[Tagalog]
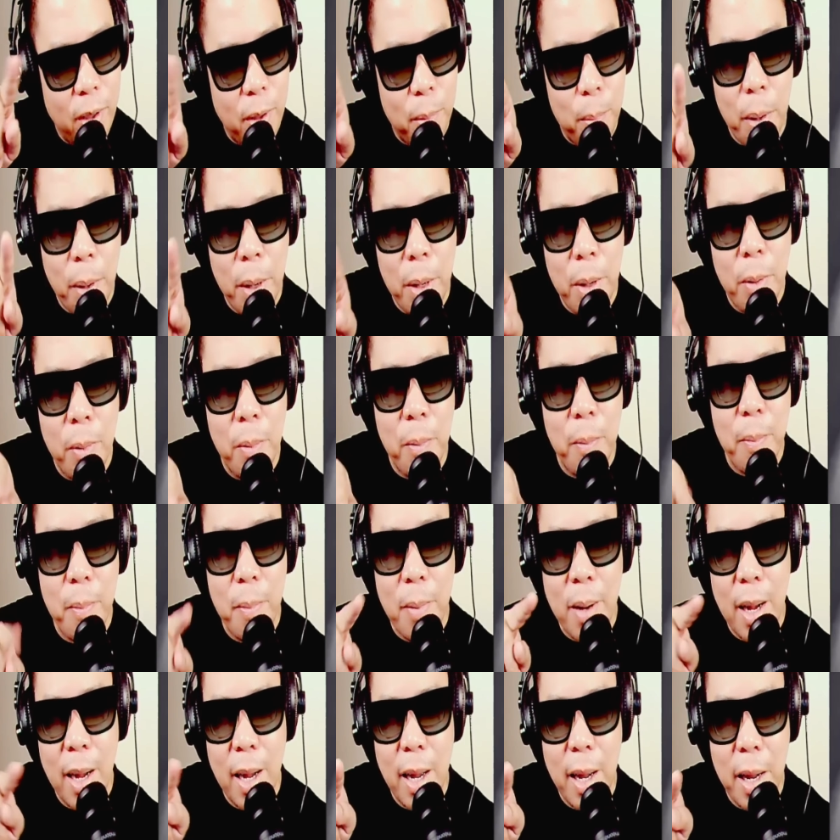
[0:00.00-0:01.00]
Iba
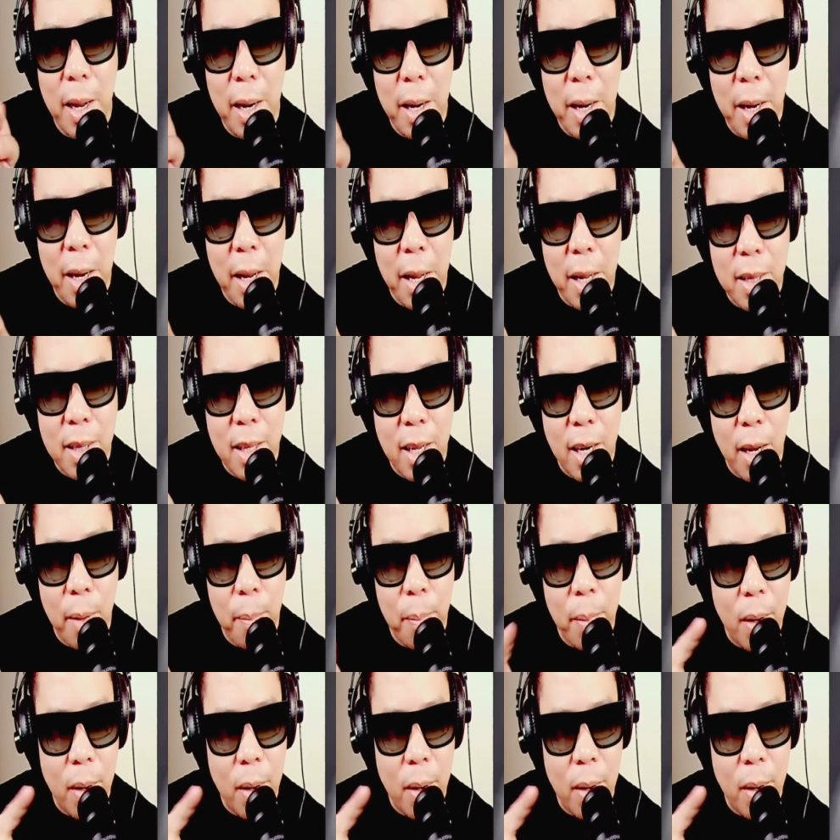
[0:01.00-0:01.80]
yung mga letter eh.